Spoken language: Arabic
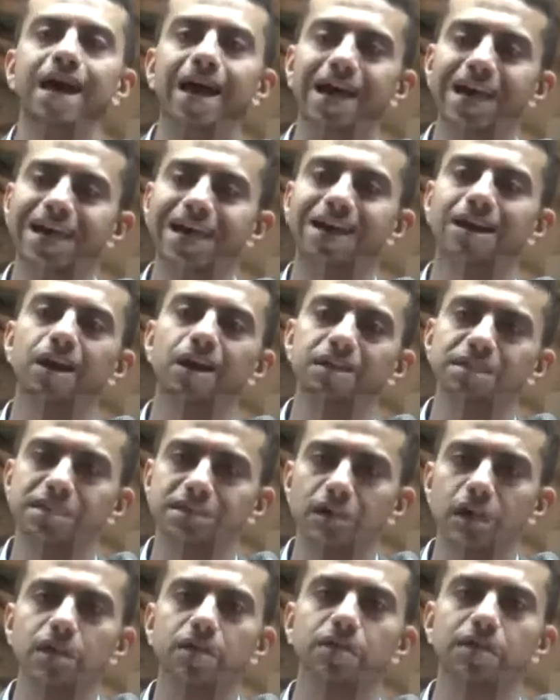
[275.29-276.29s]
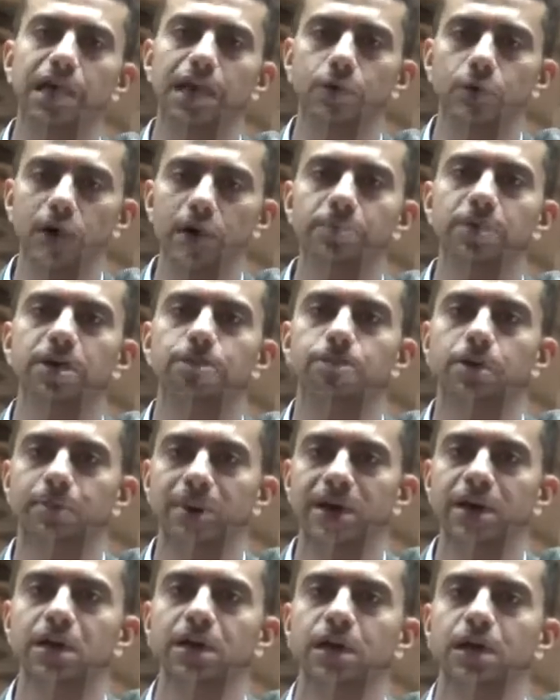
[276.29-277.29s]
هي اللي اصدرت اوامر
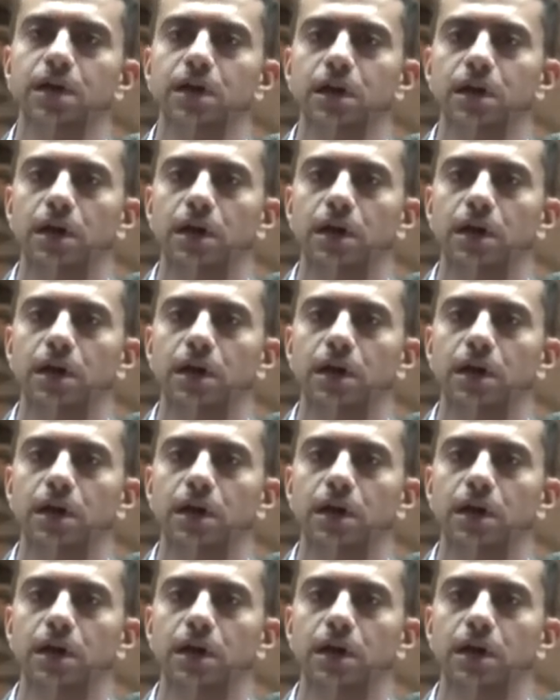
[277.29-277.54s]
بمنع